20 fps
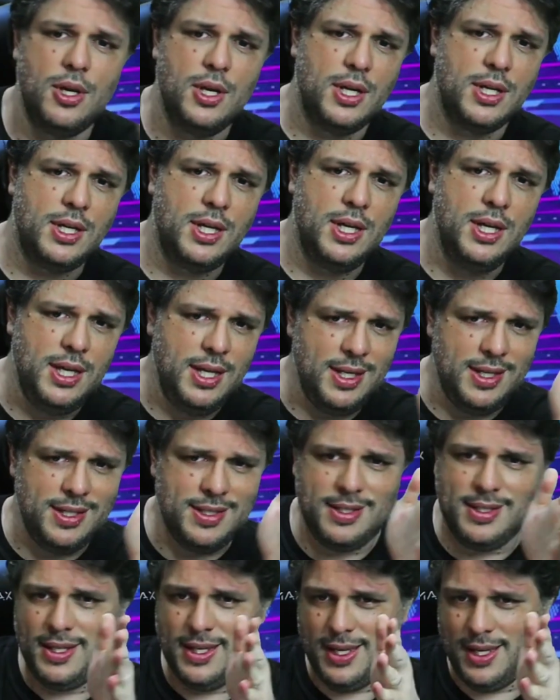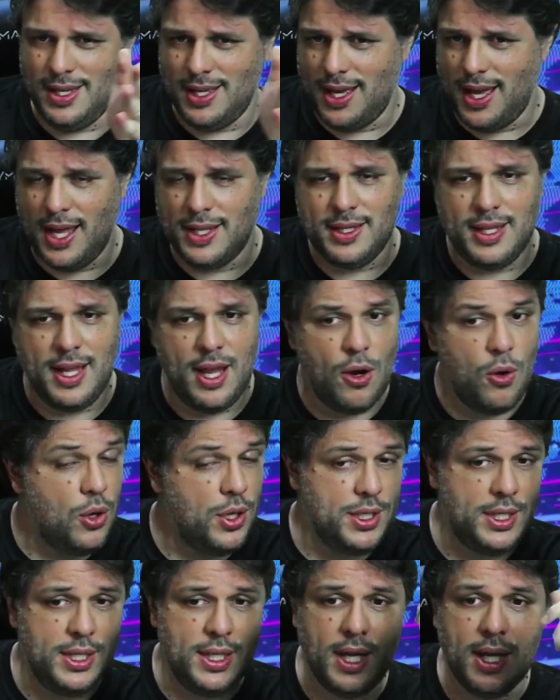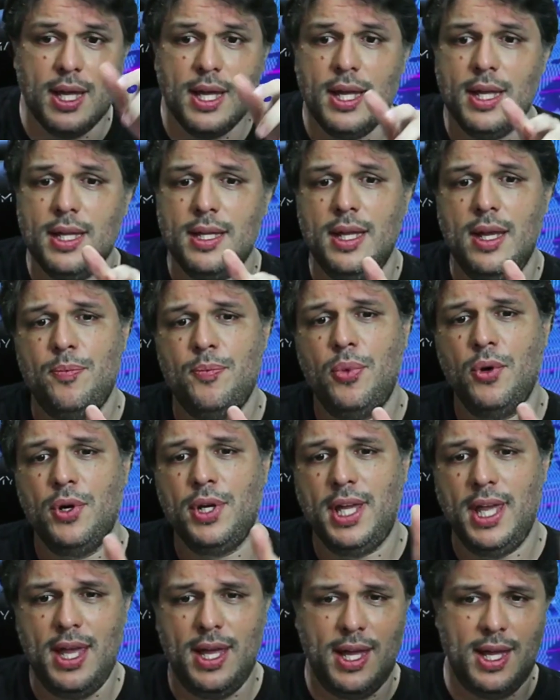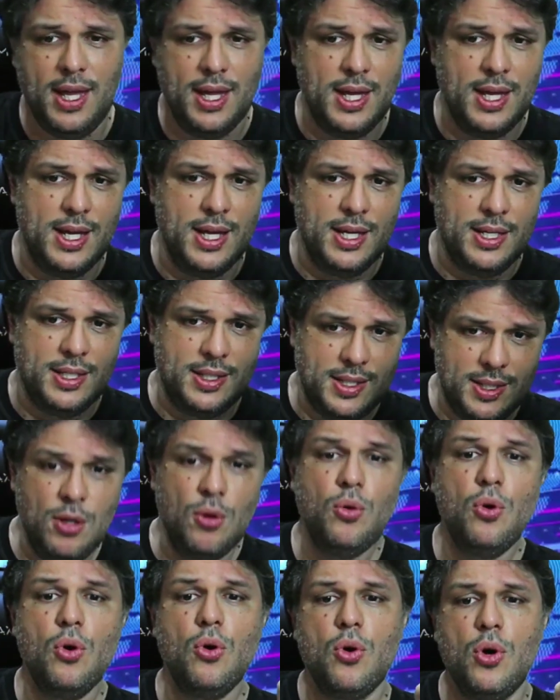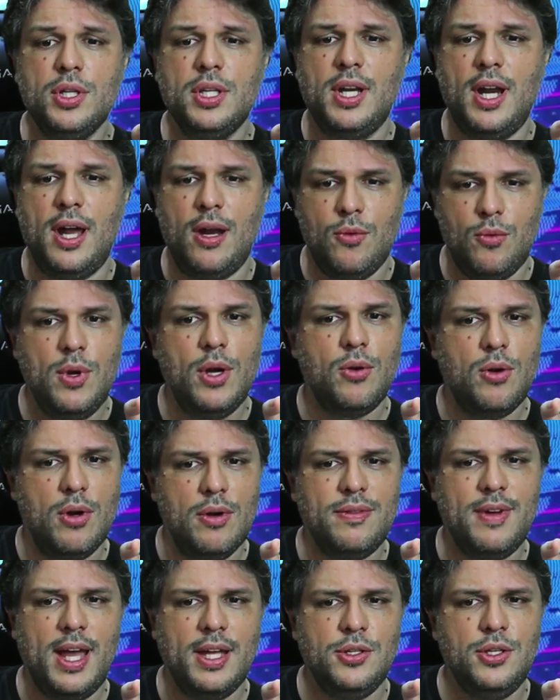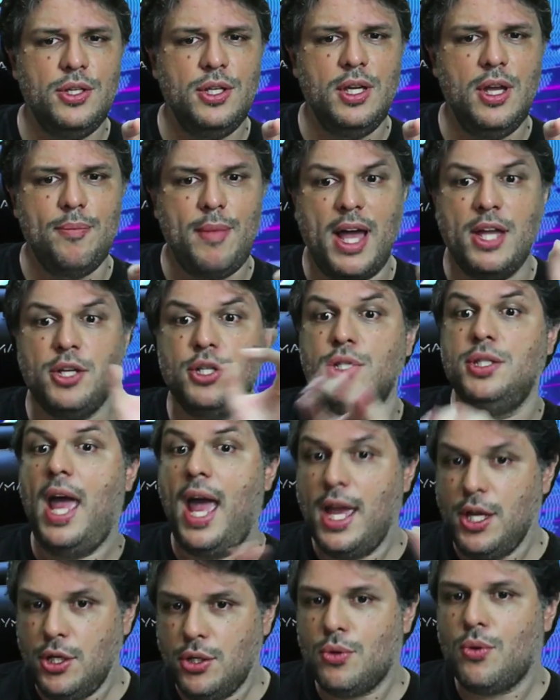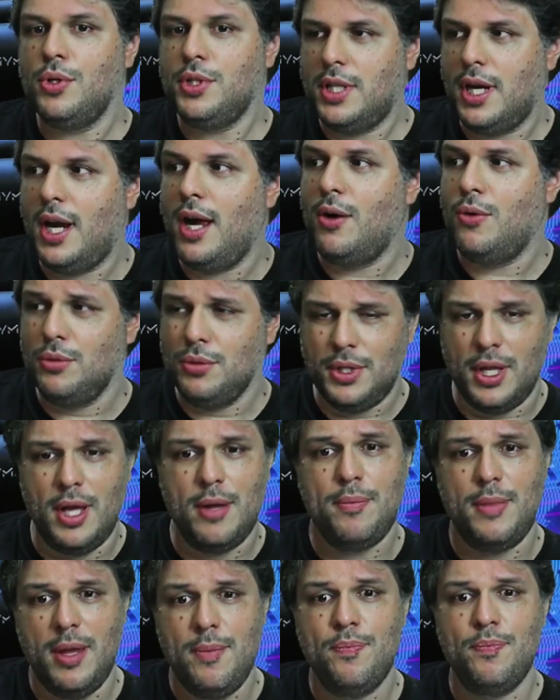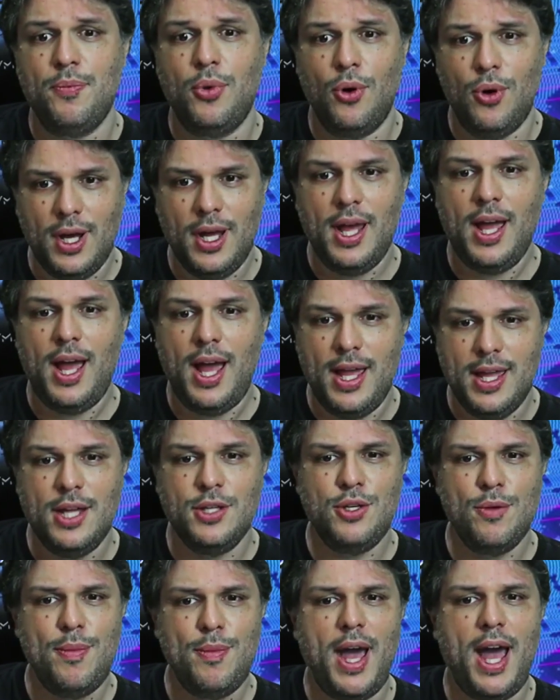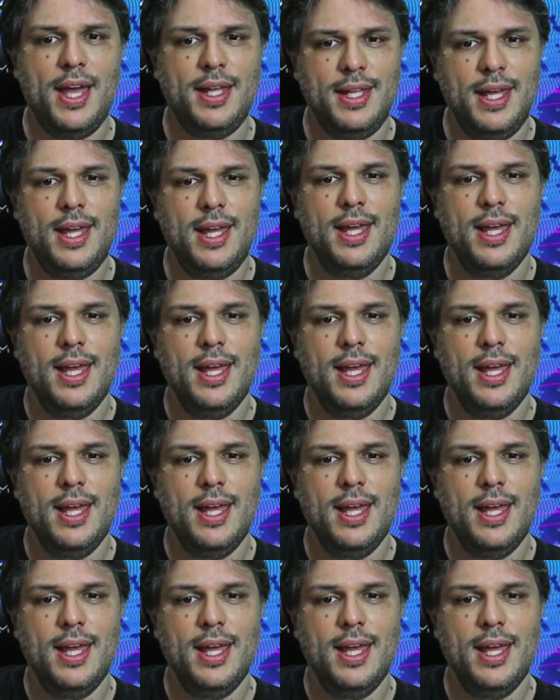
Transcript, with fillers: 15 até ontem, né? Porque 5 contra 1 é covardia, mas 10 contra 1 também, porra, aí é demais, né?